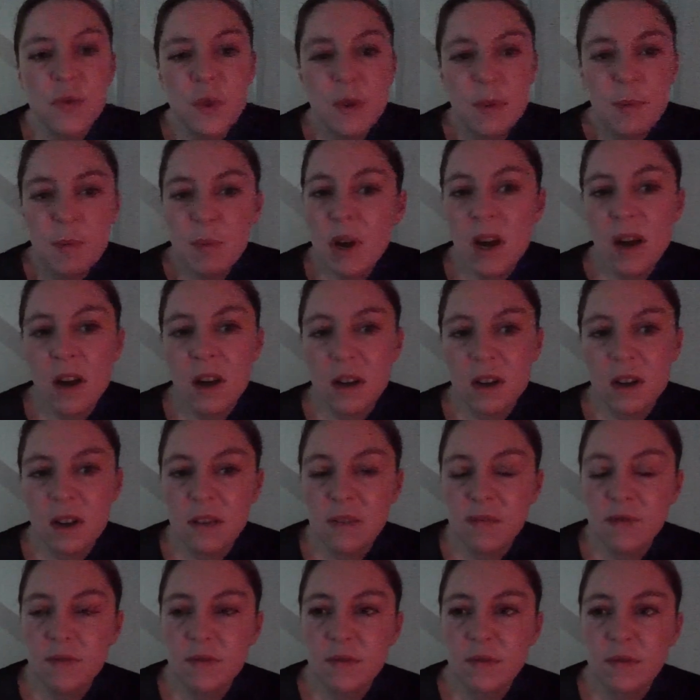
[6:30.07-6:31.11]
suis pas
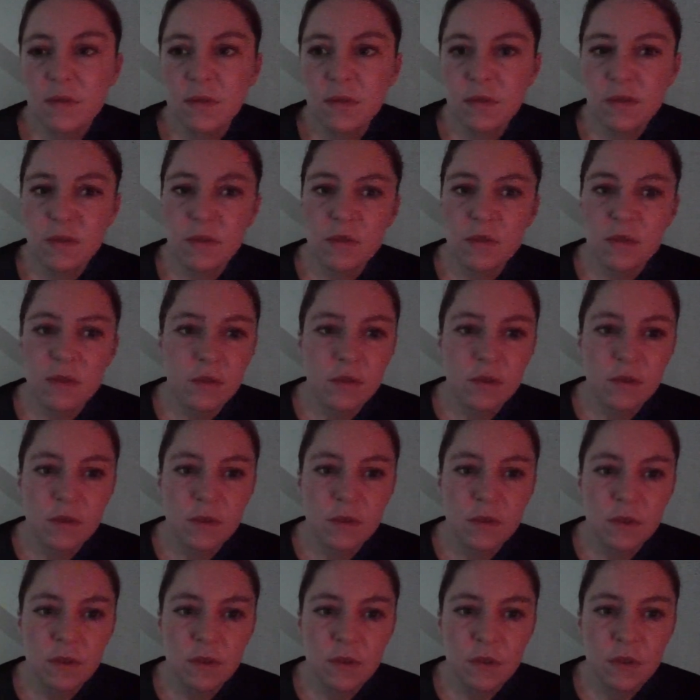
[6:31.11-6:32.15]

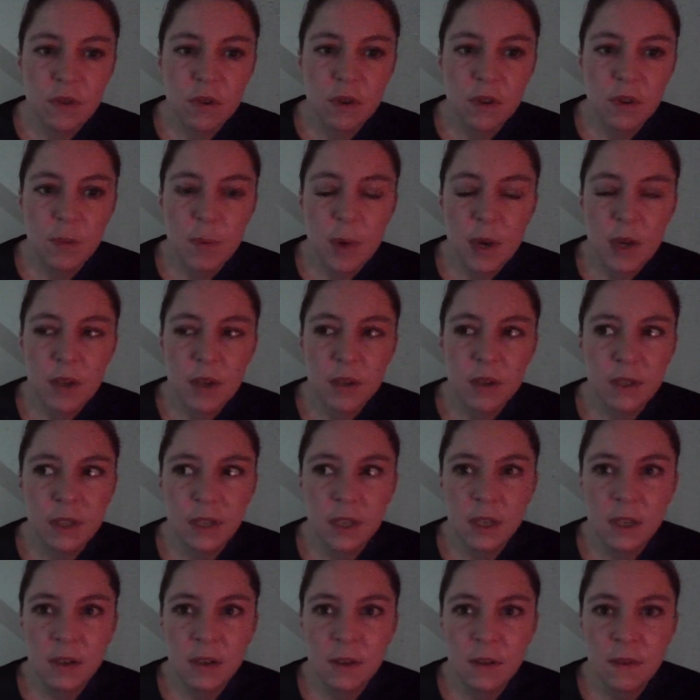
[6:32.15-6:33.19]
le genre de personne
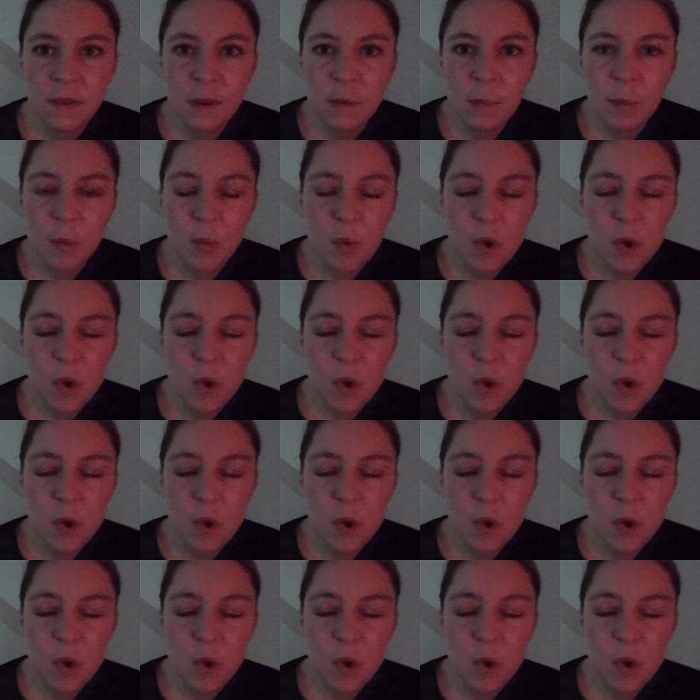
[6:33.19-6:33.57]
qui va